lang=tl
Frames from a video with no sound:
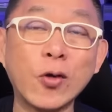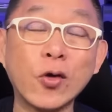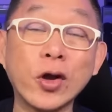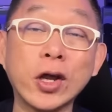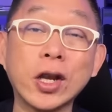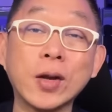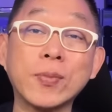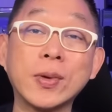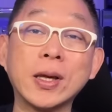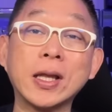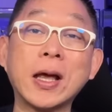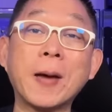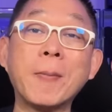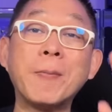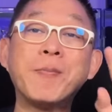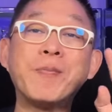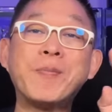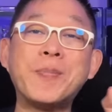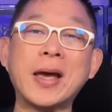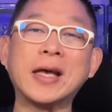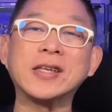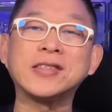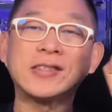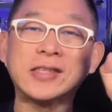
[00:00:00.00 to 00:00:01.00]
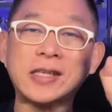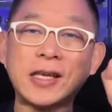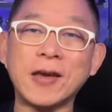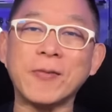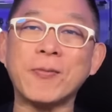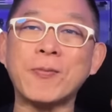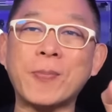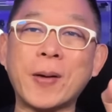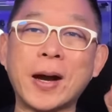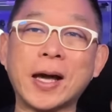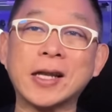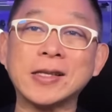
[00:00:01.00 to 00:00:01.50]
ko i-reveal ang best
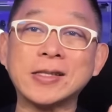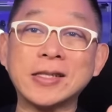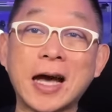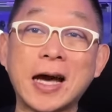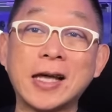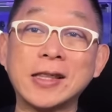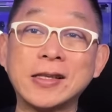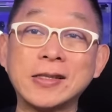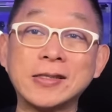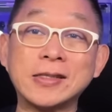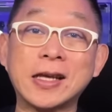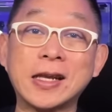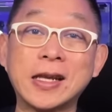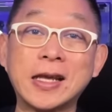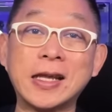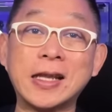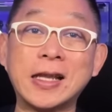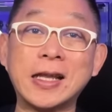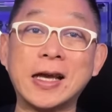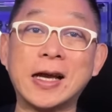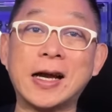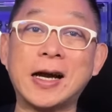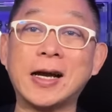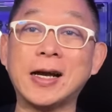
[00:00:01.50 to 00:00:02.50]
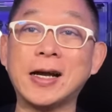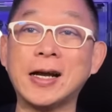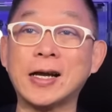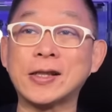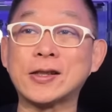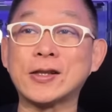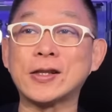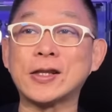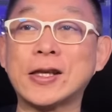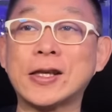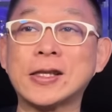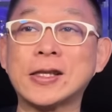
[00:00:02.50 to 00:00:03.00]
gift para sa ating sarili, ha? Eto,